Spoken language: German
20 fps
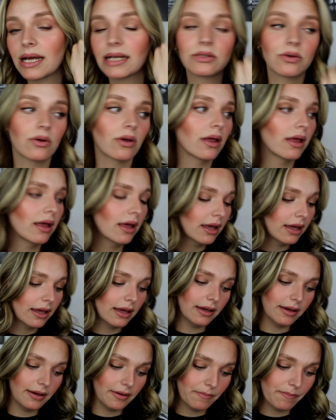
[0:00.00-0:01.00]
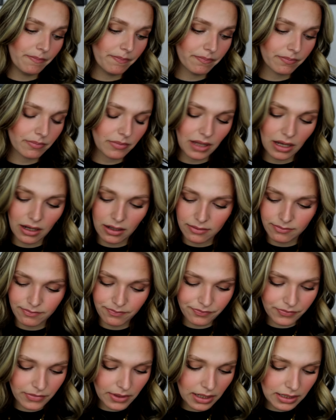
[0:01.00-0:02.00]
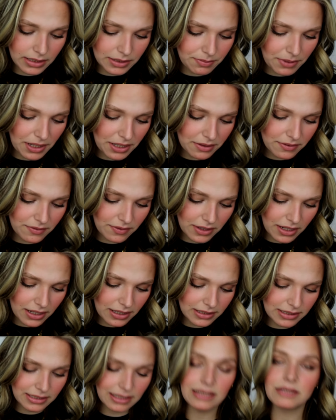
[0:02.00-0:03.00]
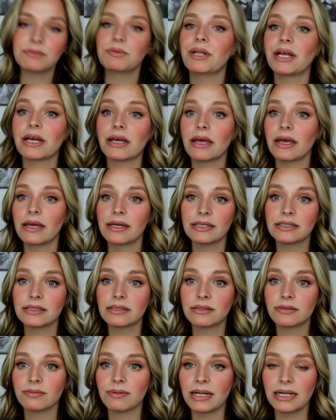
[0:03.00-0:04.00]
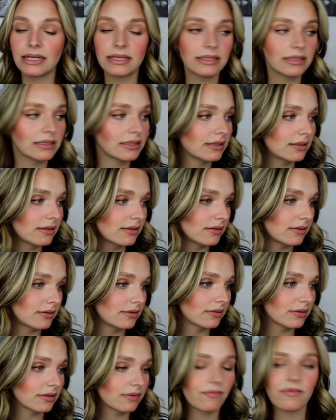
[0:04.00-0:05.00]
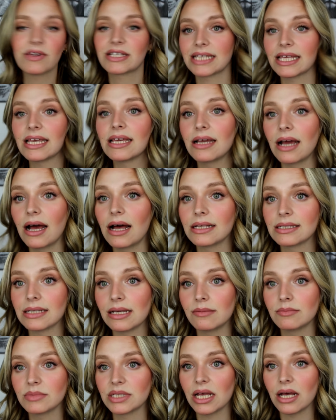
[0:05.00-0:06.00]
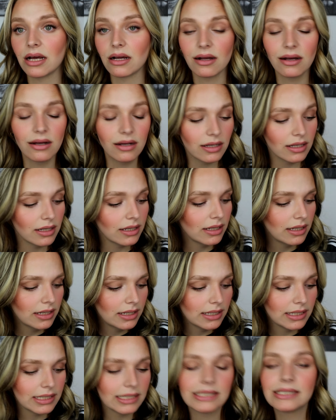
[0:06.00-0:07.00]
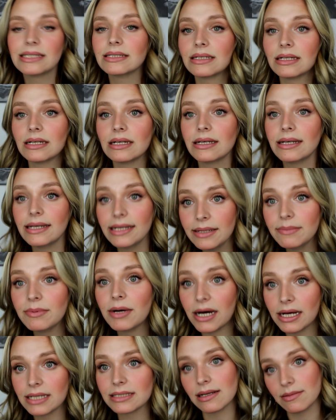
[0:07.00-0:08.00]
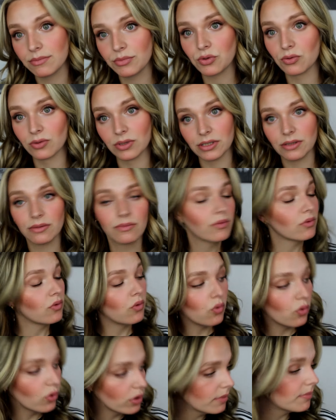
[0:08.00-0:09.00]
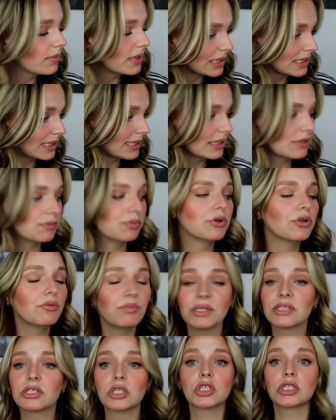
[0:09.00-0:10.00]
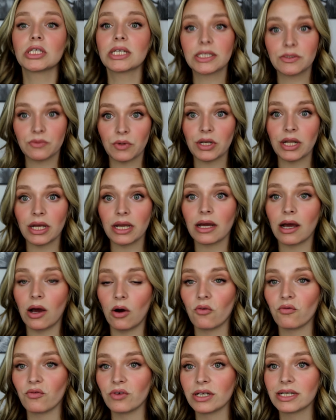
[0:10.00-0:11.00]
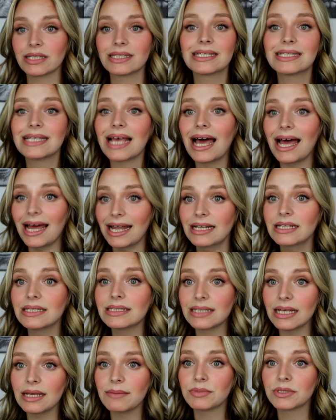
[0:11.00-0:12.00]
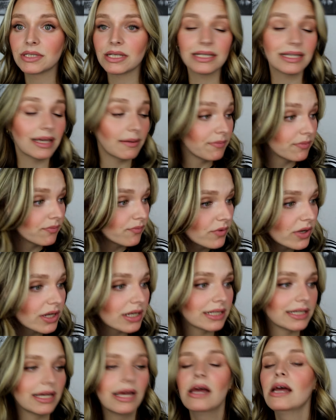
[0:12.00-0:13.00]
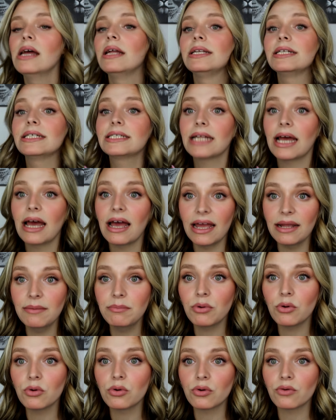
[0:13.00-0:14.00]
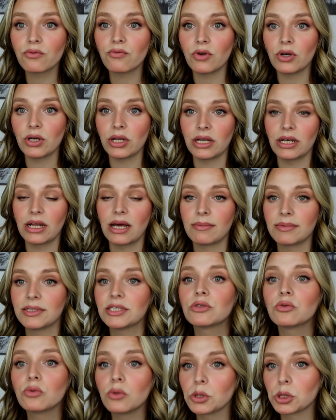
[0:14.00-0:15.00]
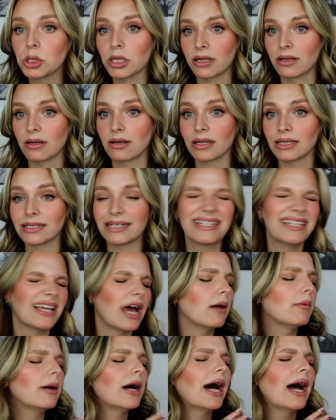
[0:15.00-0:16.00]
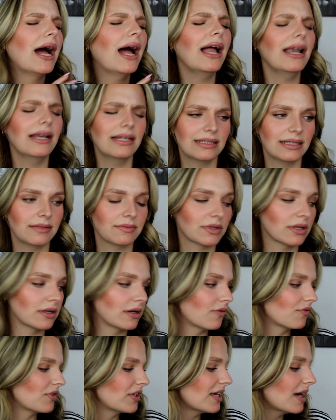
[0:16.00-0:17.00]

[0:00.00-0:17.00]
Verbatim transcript: Also, ähm, ich werde sicherlich gleich wieder gehatet, weil ich äh, was gegen Asam sage. Ich liebe Asam Beauty. Ohne Mist, ich würde mir sonst nichts von denen kaufen. Das ist alles selbst. Ich habe wirklich nicht ein Produkt von denen habe ich zugeschickt gekriegt. Ich habe alles selbst gekauft.